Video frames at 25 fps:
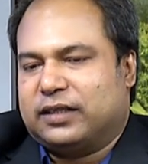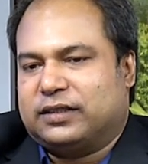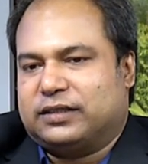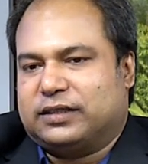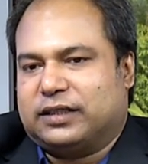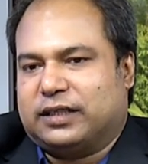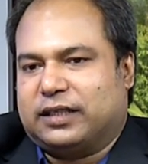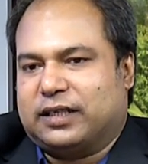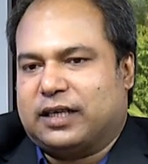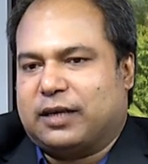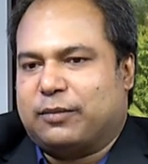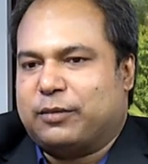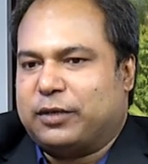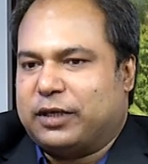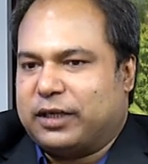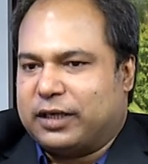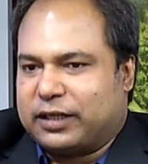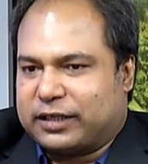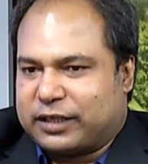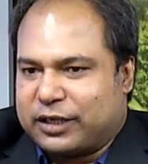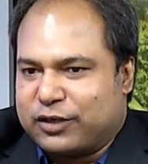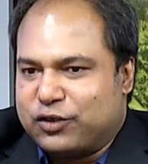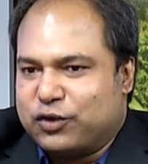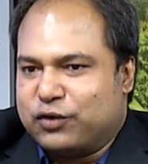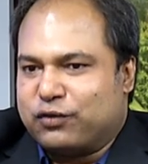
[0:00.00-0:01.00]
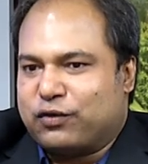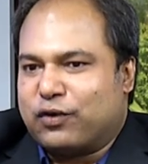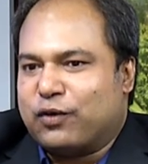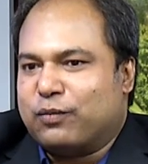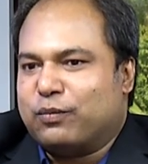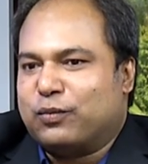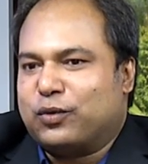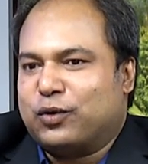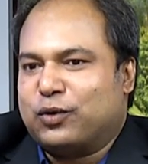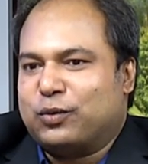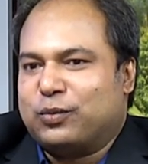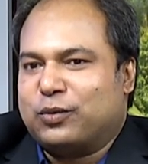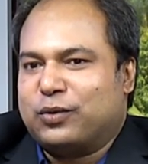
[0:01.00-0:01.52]
যে আমি একটা ইউনিফর্ম
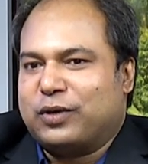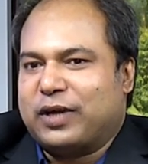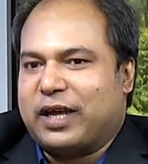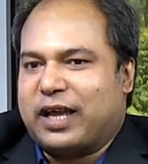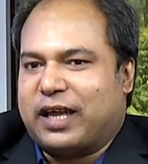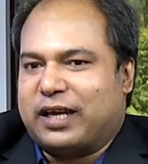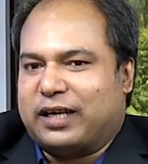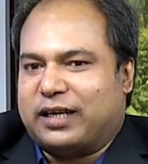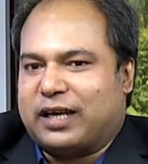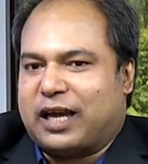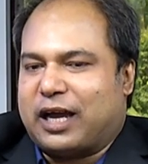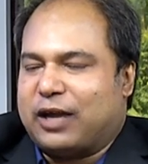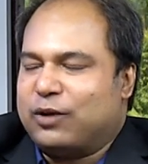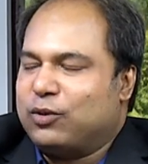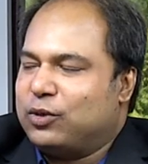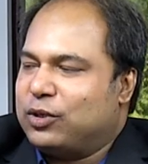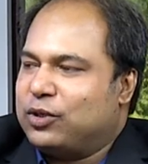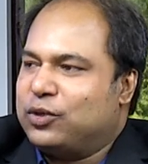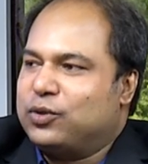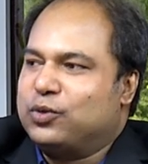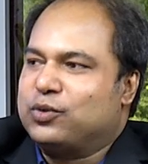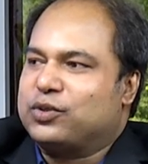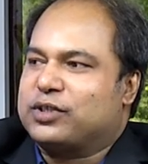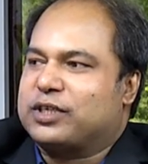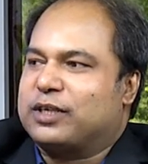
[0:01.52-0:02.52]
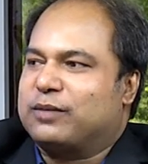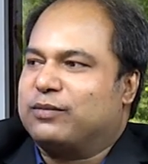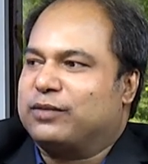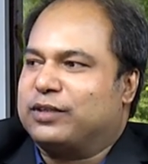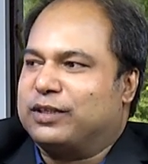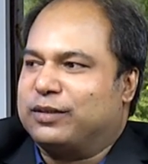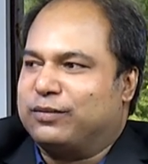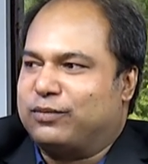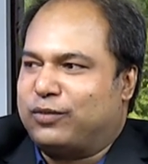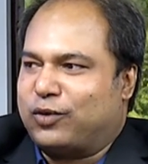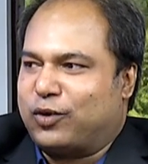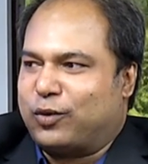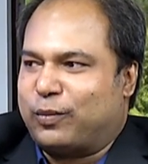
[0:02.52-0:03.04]
পরবো অ্যান্ড আই উইল ডু
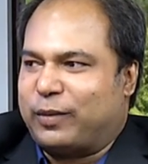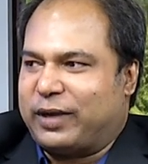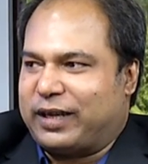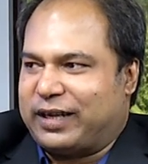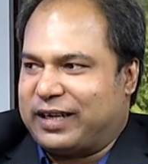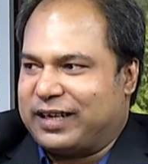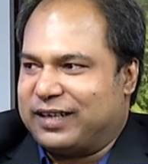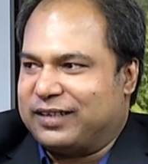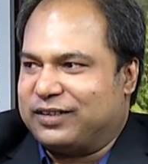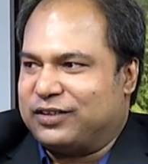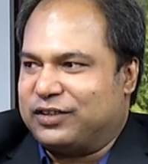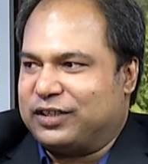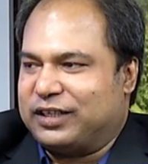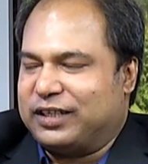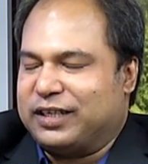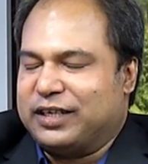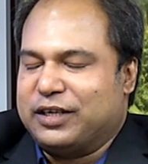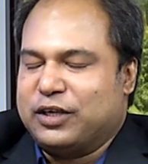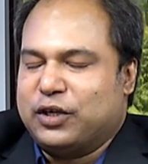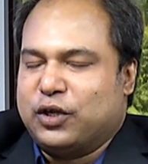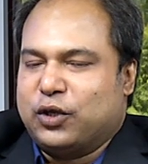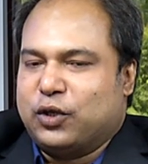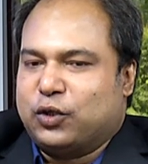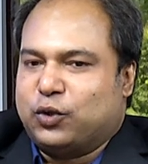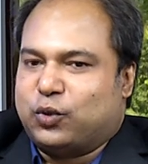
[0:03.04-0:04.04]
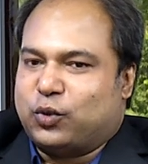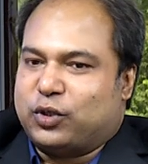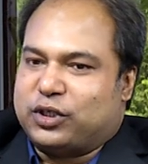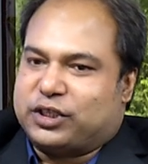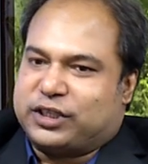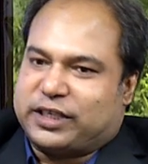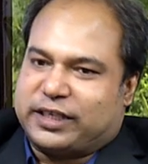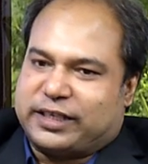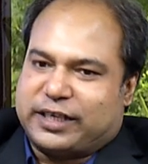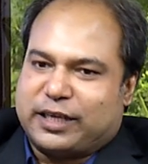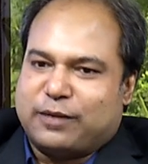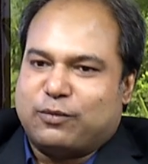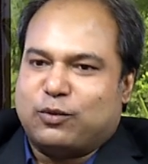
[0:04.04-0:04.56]
সামথিং ফর মাই কান্ট্রি তো
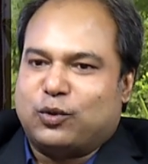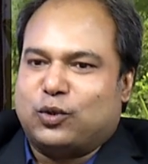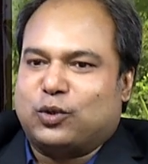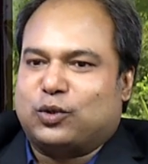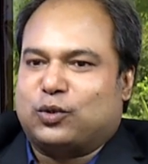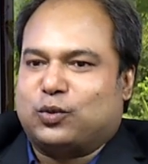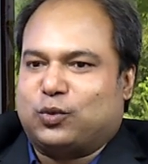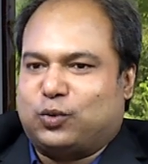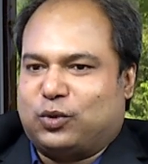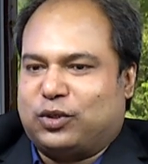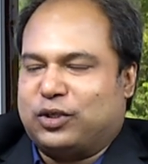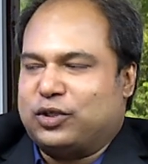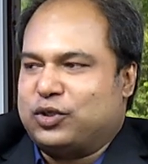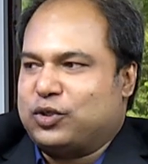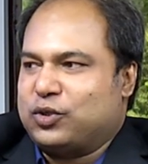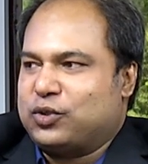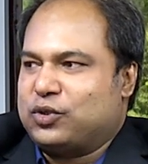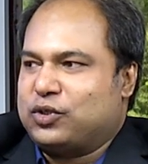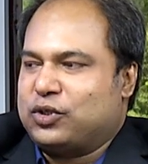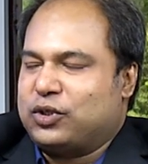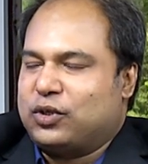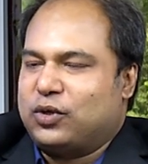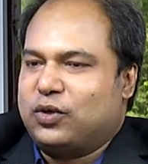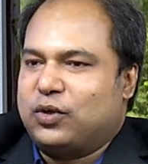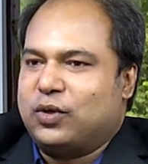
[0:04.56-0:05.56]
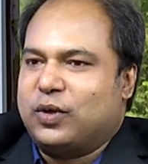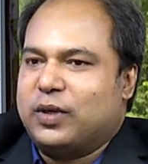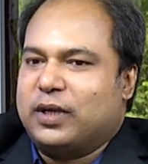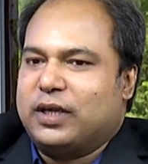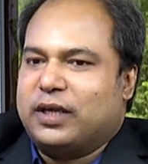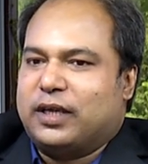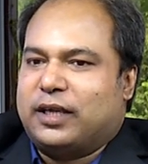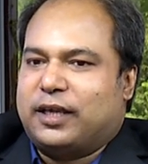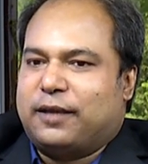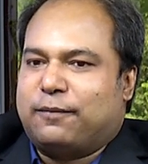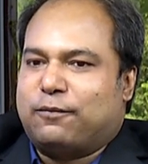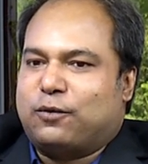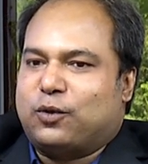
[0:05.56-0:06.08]
সেটাই মূলত উদ্দেশ্য ছিল
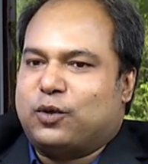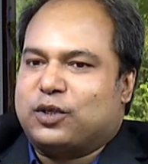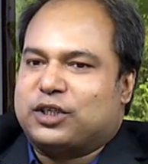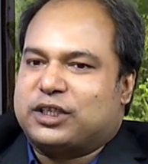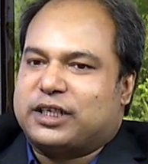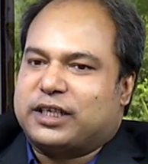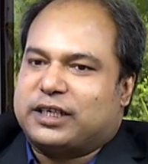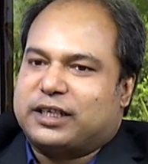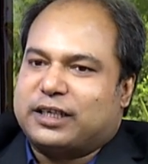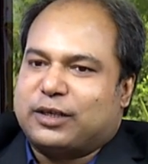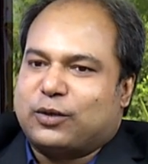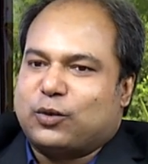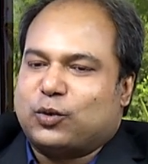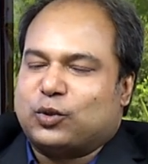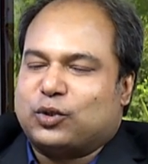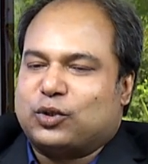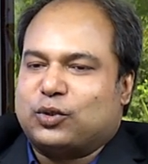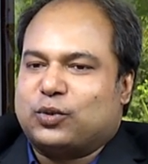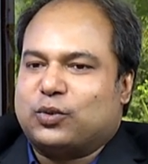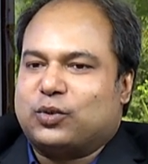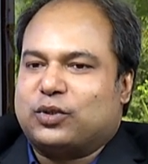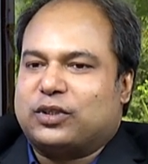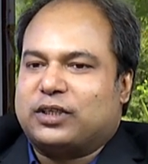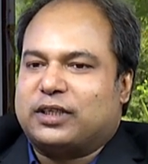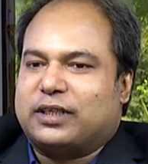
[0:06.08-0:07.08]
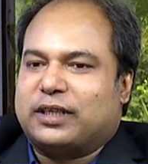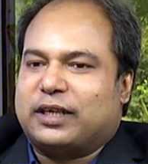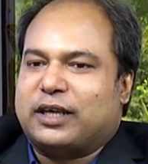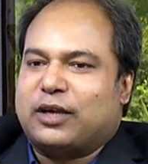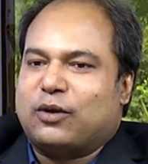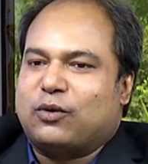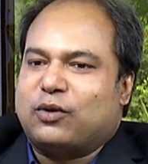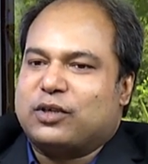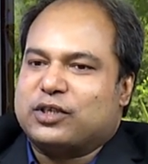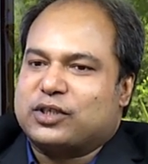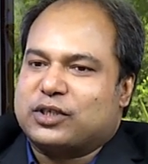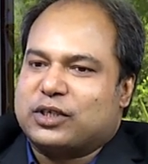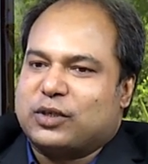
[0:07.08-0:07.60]
এবং সেটা করতে করতে দেখা
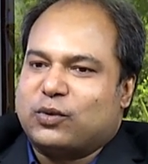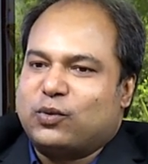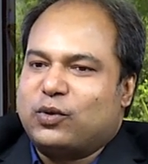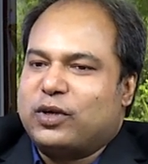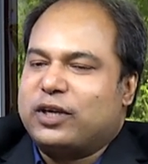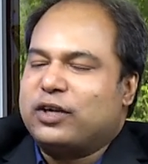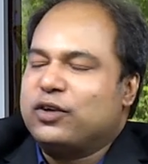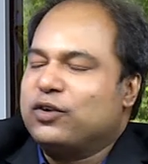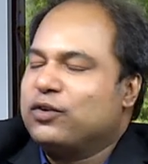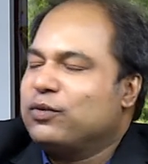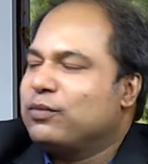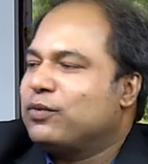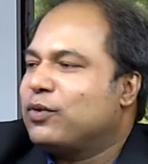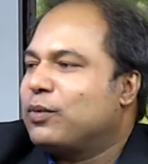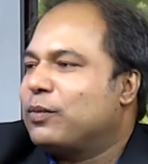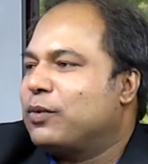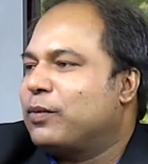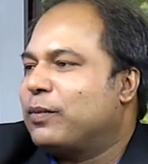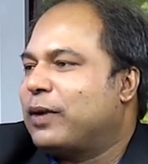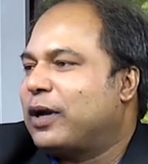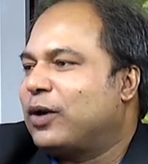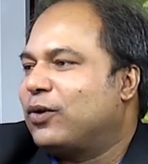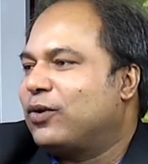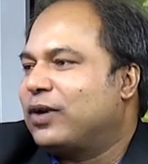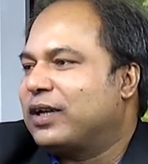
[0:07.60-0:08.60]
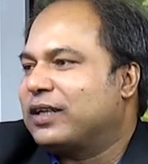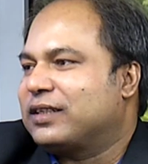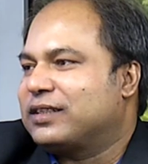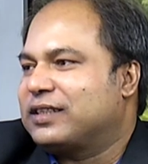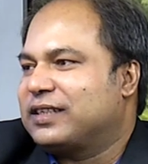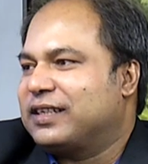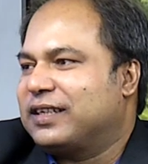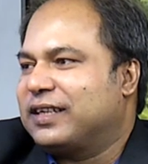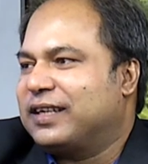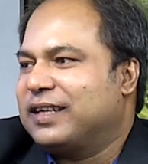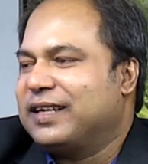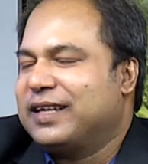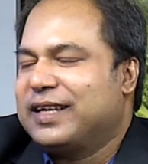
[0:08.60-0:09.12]
গেলো স্কুলের ইউনিফর্মও ভালো
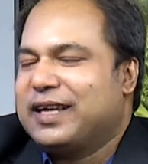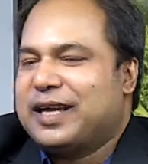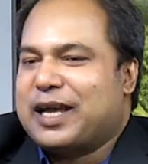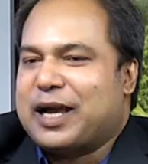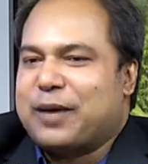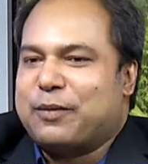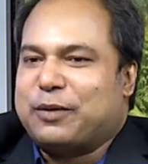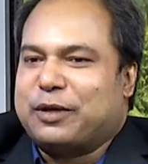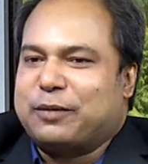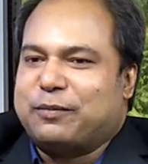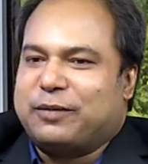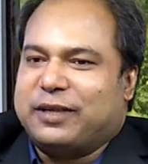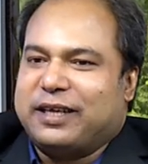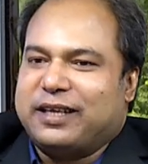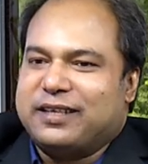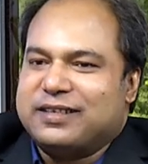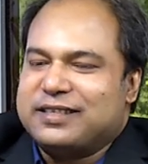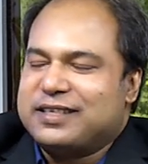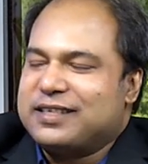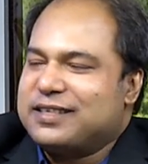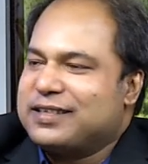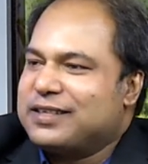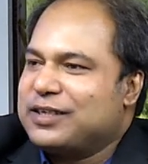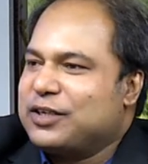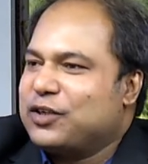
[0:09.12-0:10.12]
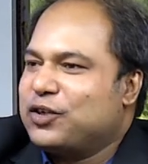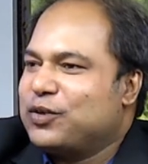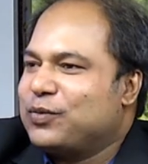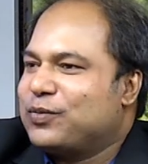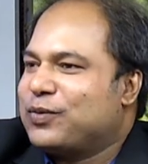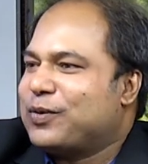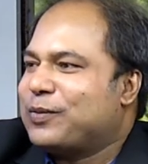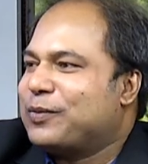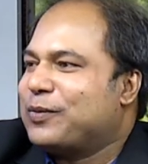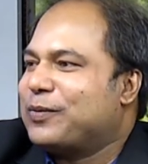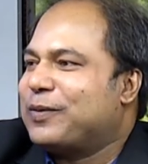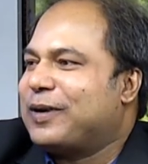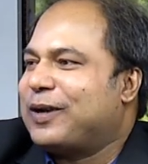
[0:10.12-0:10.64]
লাগছে আমার বিএনসিসির
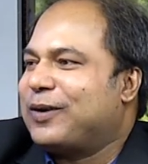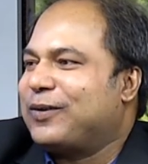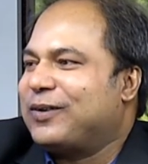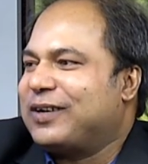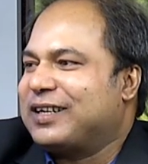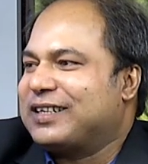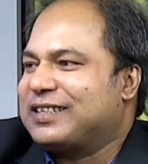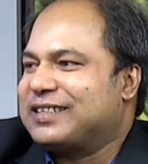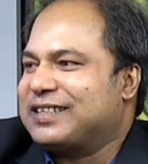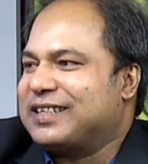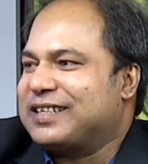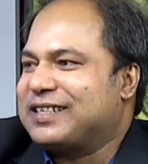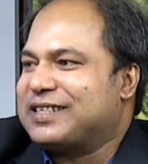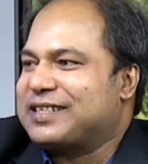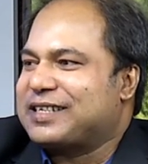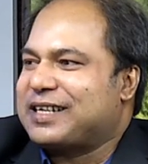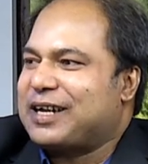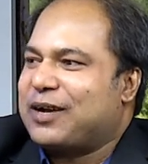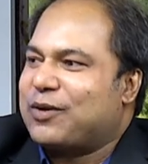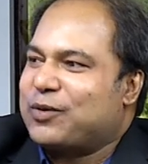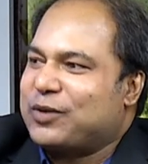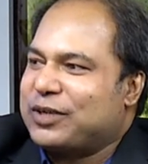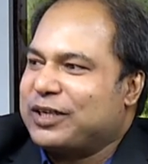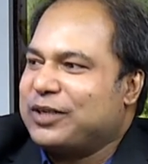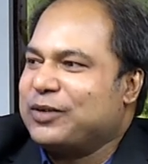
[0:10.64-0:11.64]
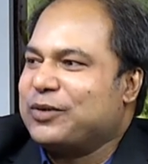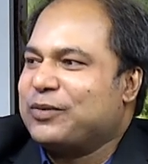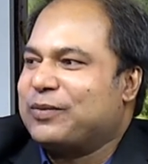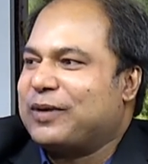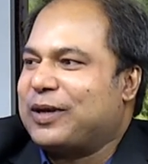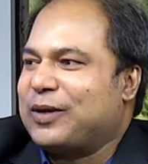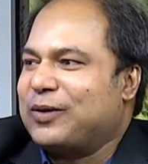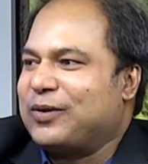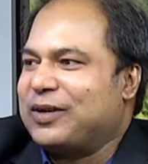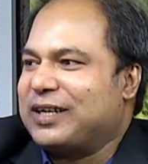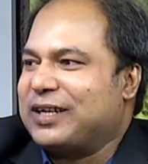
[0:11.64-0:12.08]
ইউনিফর্মও ভালো লাগছে স্কাউটিংও ভালো